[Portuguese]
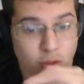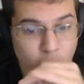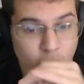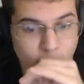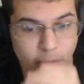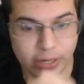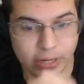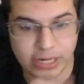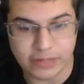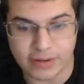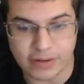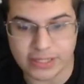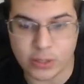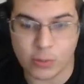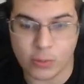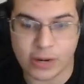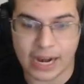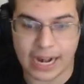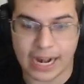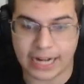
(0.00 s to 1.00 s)
oponente Vai ser um
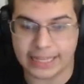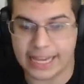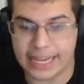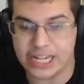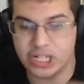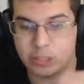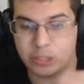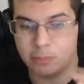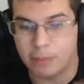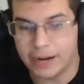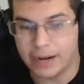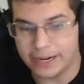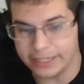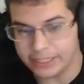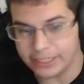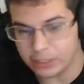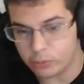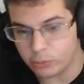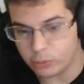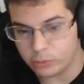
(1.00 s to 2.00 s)
cara da
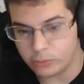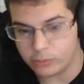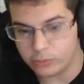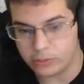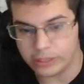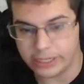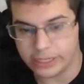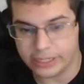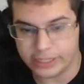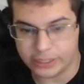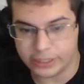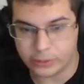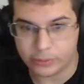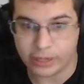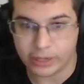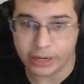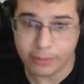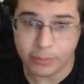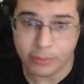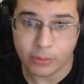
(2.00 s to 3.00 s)
Espanha com... Eita, o
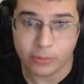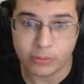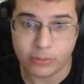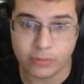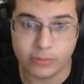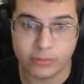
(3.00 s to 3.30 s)
cara é bom